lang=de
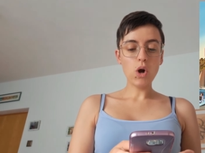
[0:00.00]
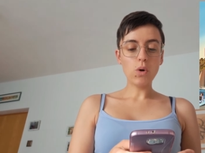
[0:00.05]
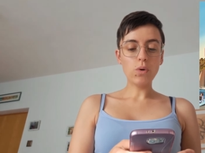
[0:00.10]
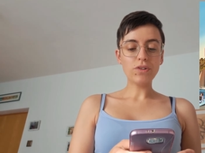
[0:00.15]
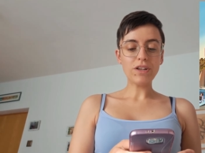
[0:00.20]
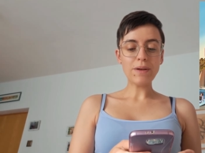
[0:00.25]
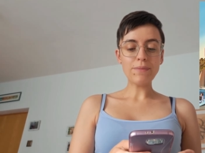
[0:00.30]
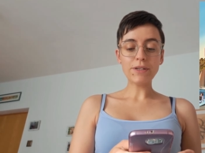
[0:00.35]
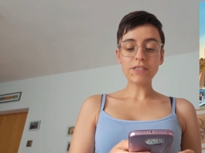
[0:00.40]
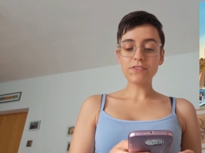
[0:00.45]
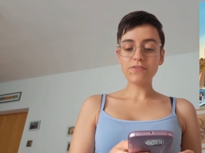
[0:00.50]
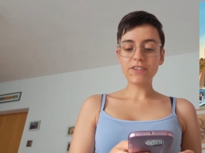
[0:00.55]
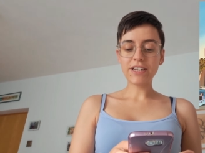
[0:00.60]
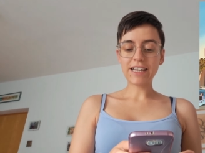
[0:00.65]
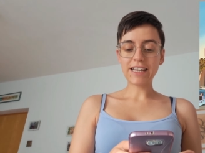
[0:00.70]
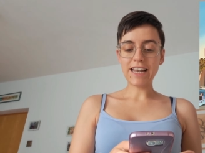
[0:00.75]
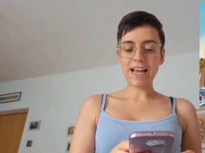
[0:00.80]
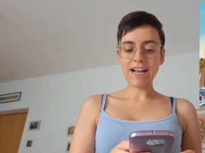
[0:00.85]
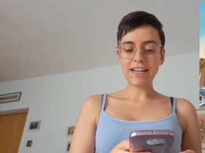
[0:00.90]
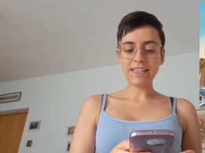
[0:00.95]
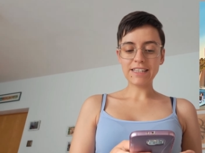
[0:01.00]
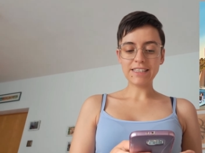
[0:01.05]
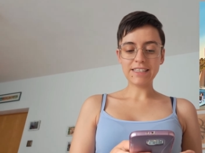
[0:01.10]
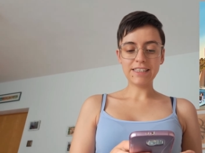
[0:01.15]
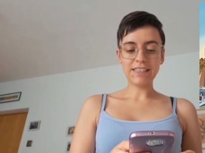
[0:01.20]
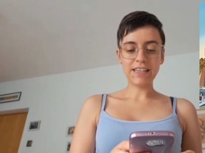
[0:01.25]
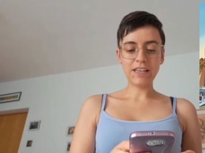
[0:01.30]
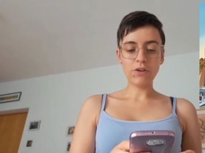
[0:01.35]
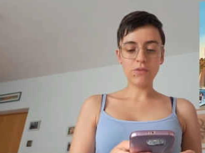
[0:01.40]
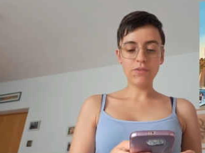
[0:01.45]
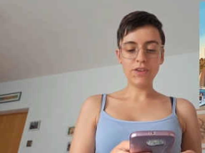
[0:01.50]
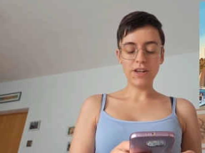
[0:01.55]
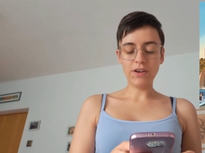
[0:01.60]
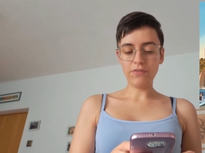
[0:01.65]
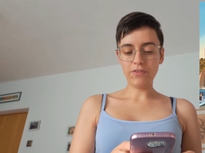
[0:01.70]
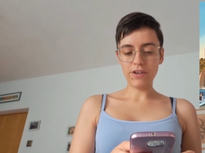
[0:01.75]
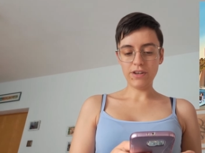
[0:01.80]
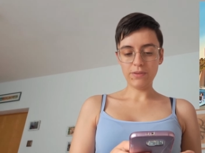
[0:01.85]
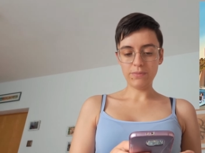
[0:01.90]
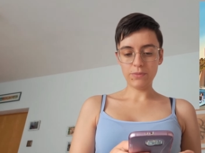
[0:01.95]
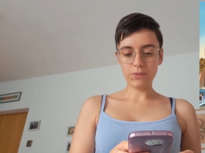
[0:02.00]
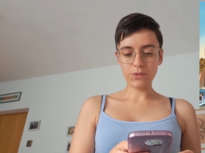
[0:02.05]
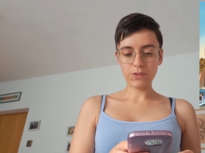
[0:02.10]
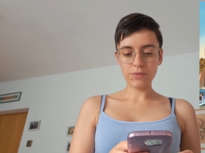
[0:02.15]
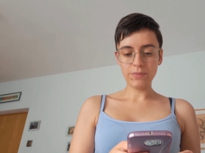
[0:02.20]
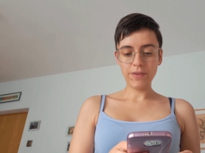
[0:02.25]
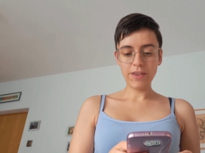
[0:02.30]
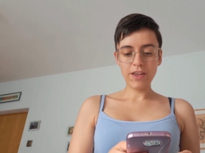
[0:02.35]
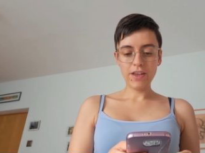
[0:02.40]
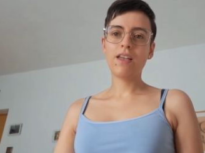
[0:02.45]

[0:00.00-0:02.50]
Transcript: und Emerson wird klar, dass sie Theo wiederfinden muss.